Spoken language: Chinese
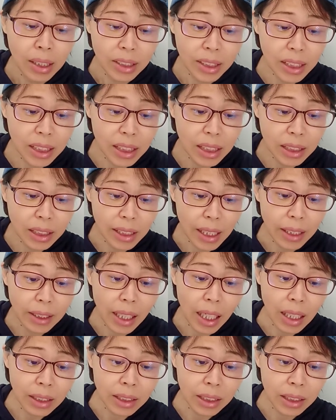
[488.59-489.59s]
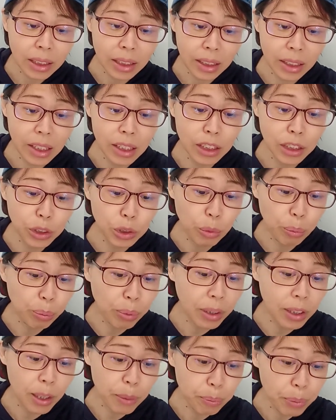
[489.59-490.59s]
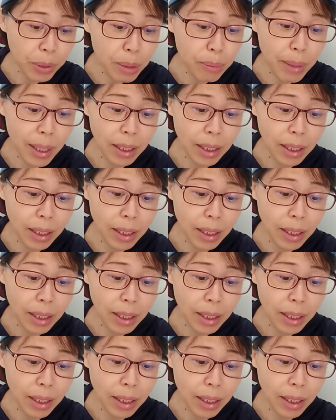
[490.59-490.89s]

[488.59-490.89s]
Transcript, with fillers: 金正贤当时一定是有不可避